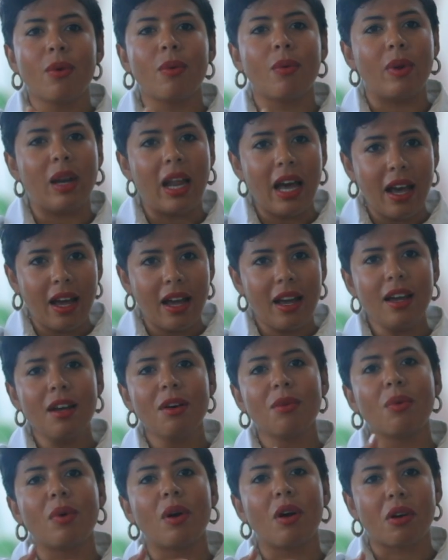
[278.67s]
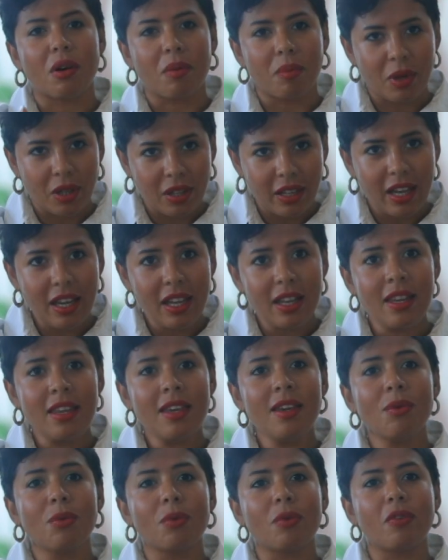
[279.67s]
ولا وجربناه
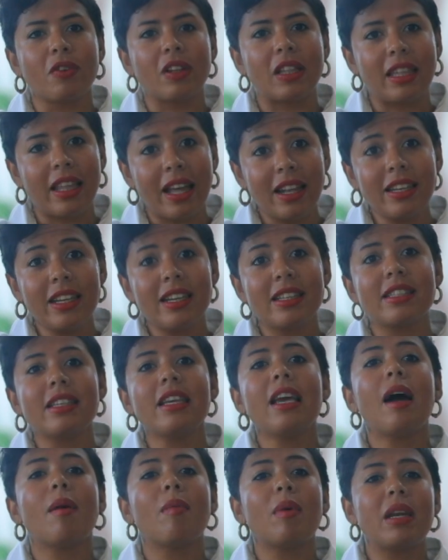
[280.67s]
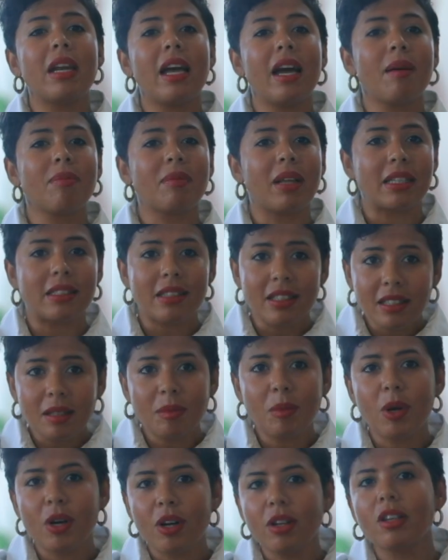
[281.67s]
تاني وفي التانيه دي عملناها بتاع ست
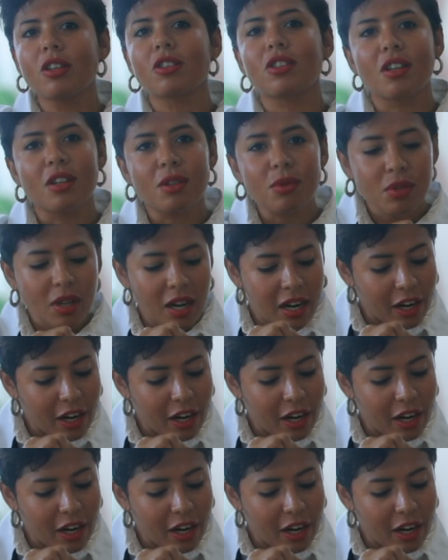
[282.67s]
مرات عشان نوصل